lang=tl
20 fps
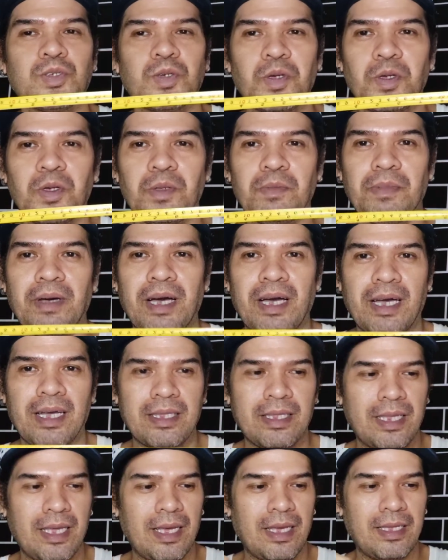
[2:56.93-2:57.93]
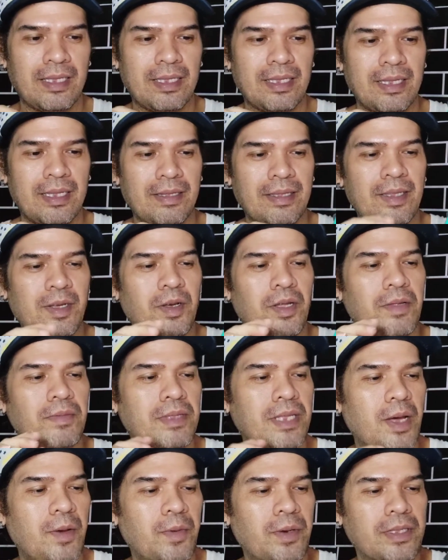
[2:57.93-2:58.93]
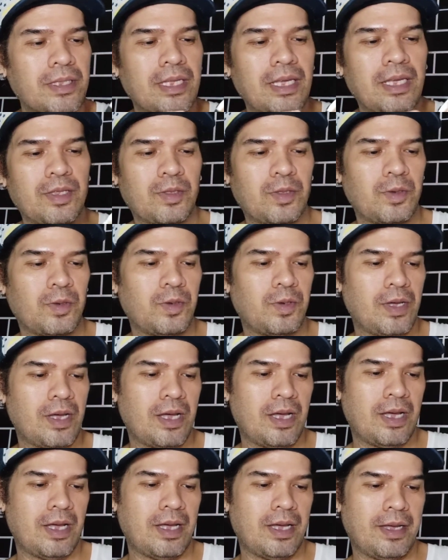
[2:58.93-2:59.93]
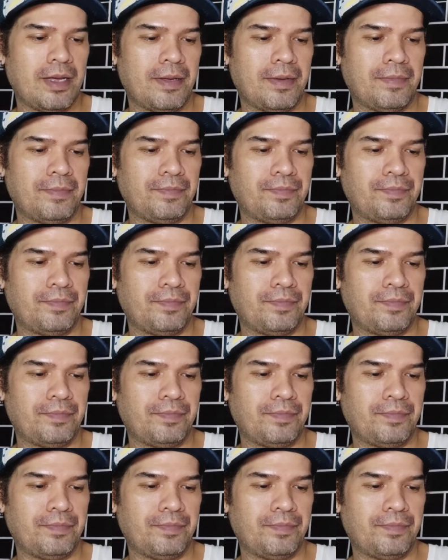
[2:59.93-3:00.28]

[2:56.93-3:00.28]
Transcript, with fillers: so, ayun mga kateng. Hindi ko lang tawag dito. Uh,